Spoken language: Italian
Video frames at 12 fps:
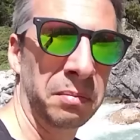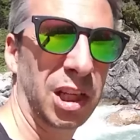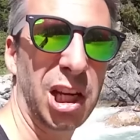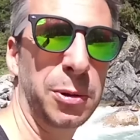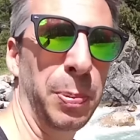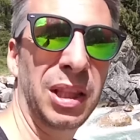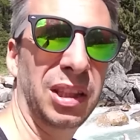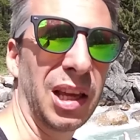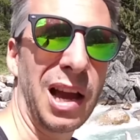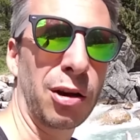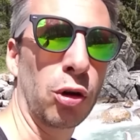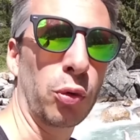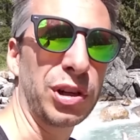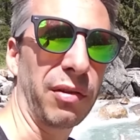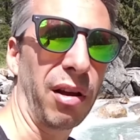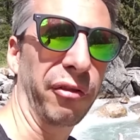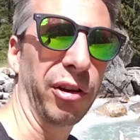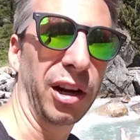Che spettacolo questa
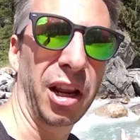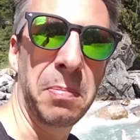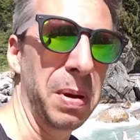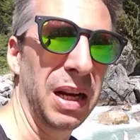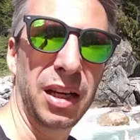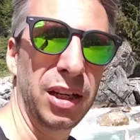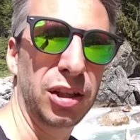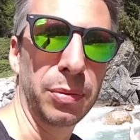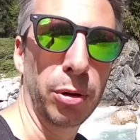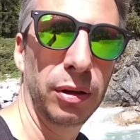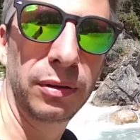Valferre, bellissimo.